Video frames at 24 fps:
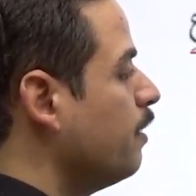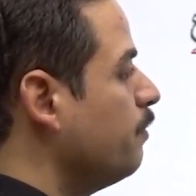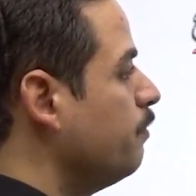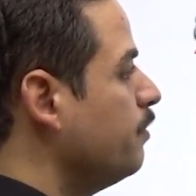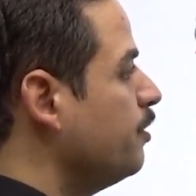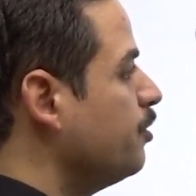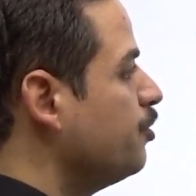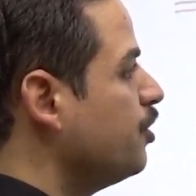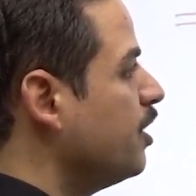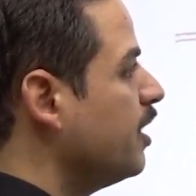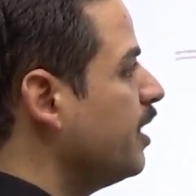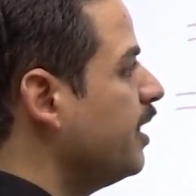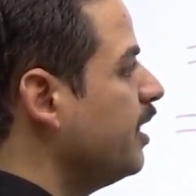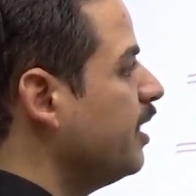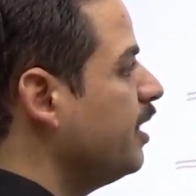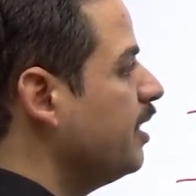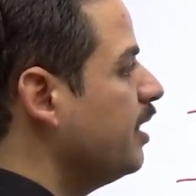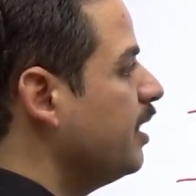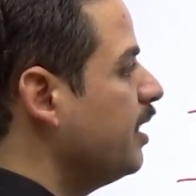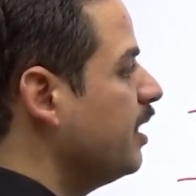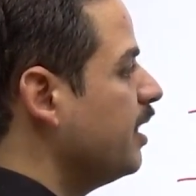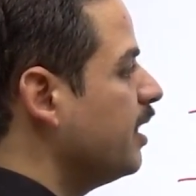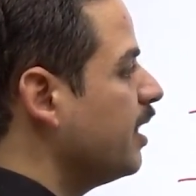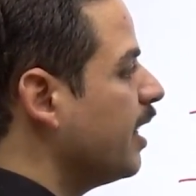بشكل
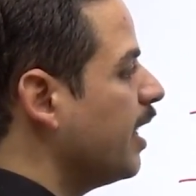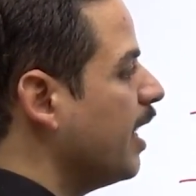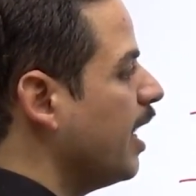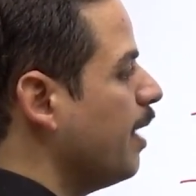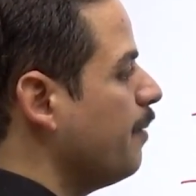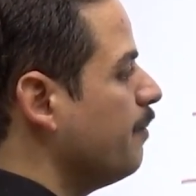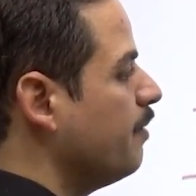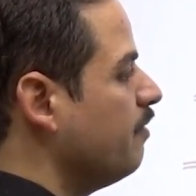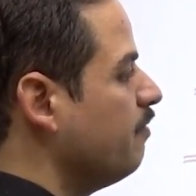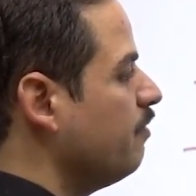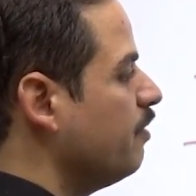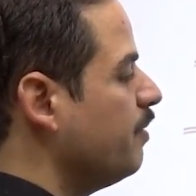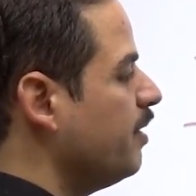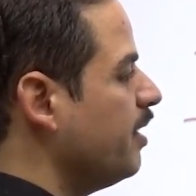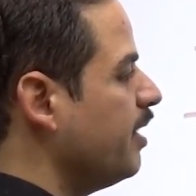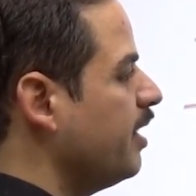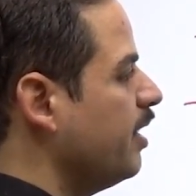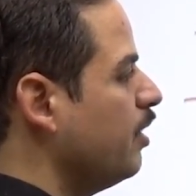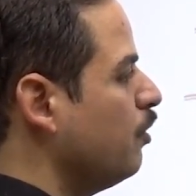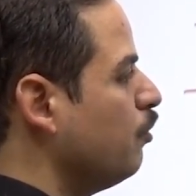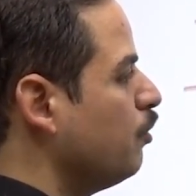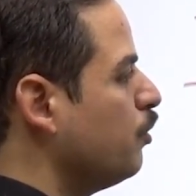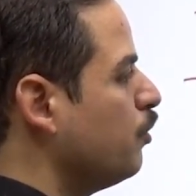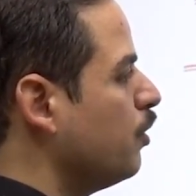كامل فبيحكي
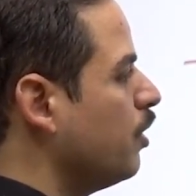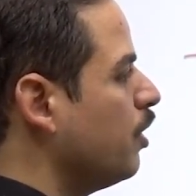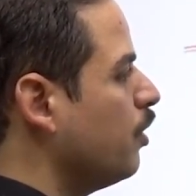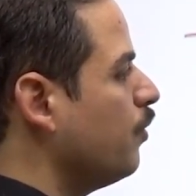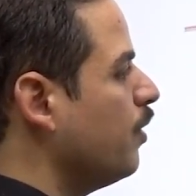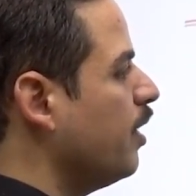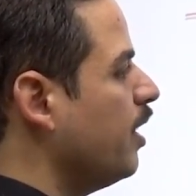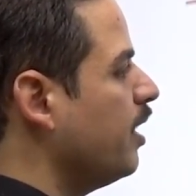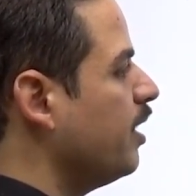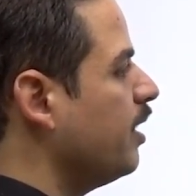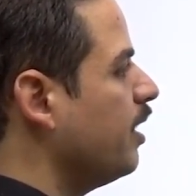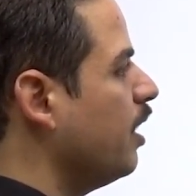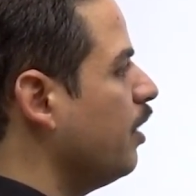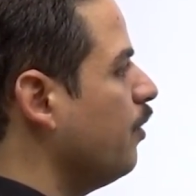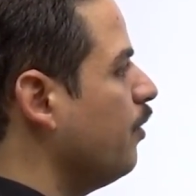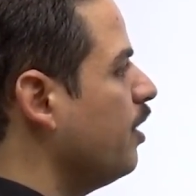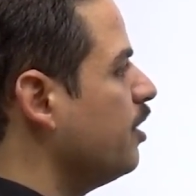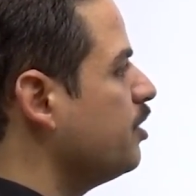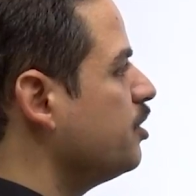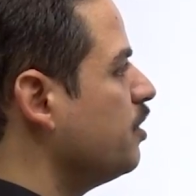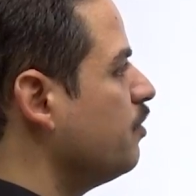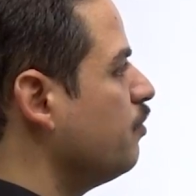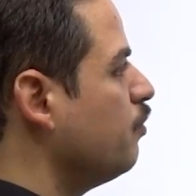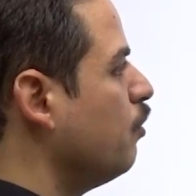لي أذكر أنواع
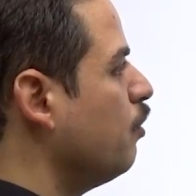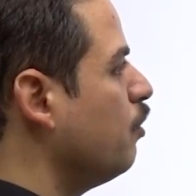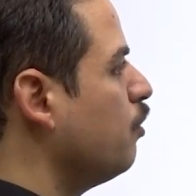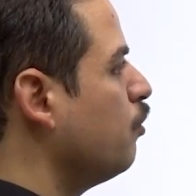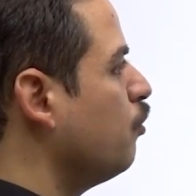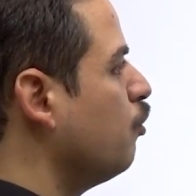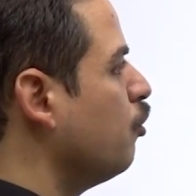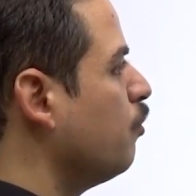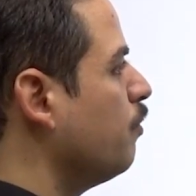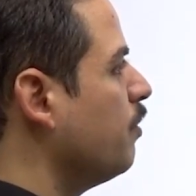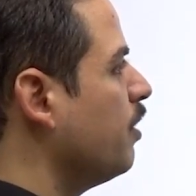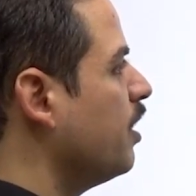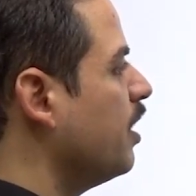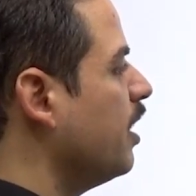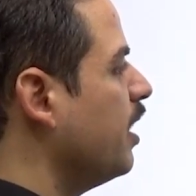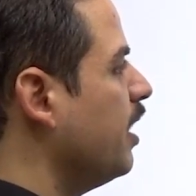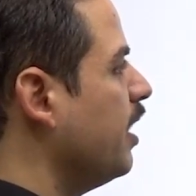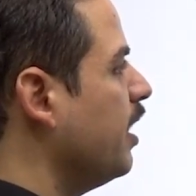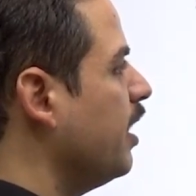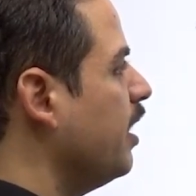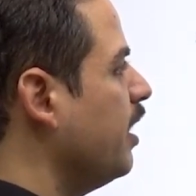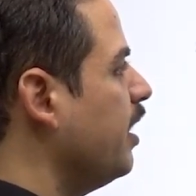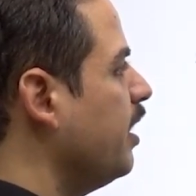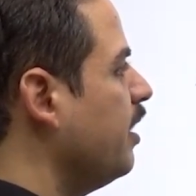الكواشف وأذكر مثال
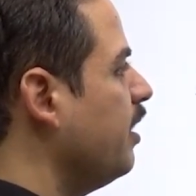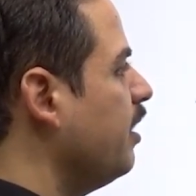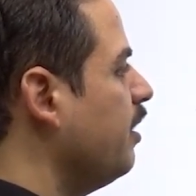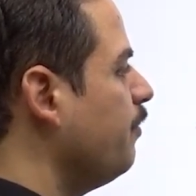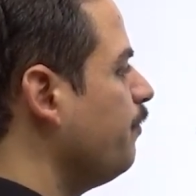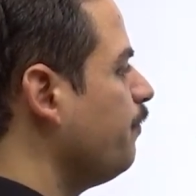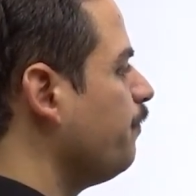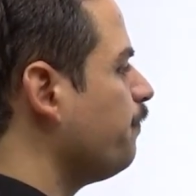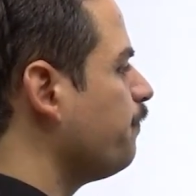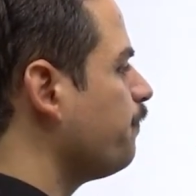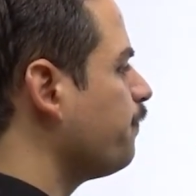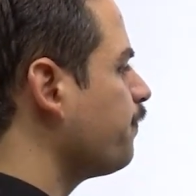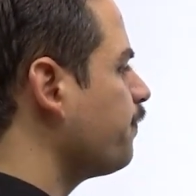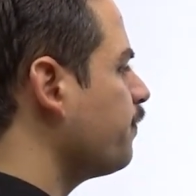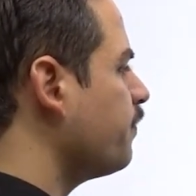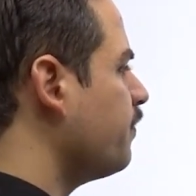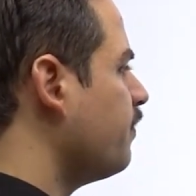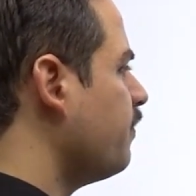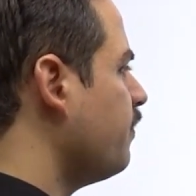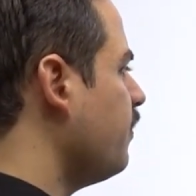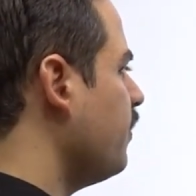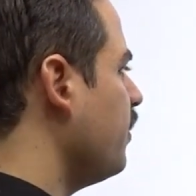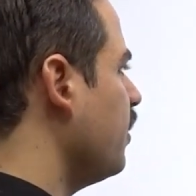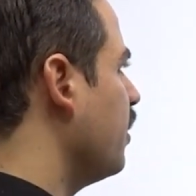عليها
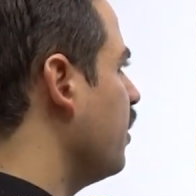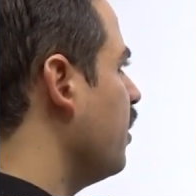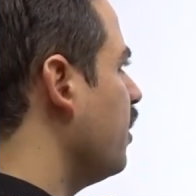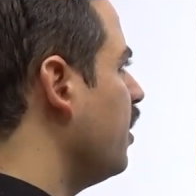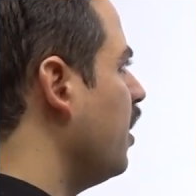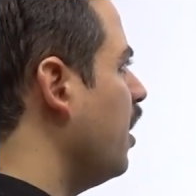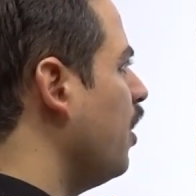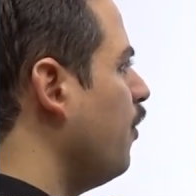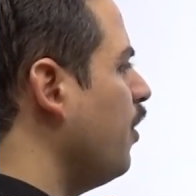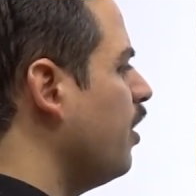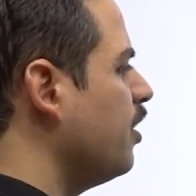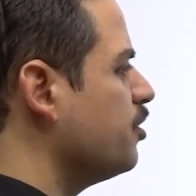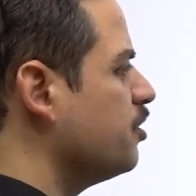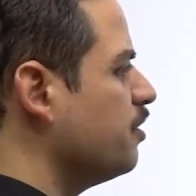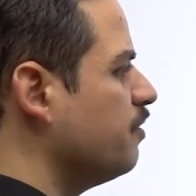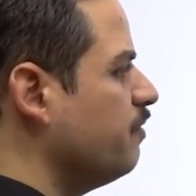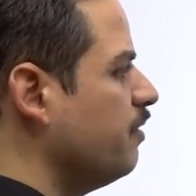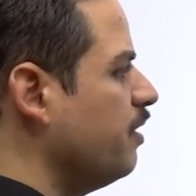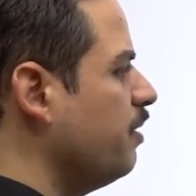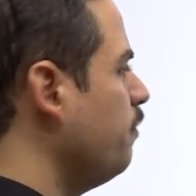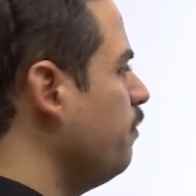الكواشف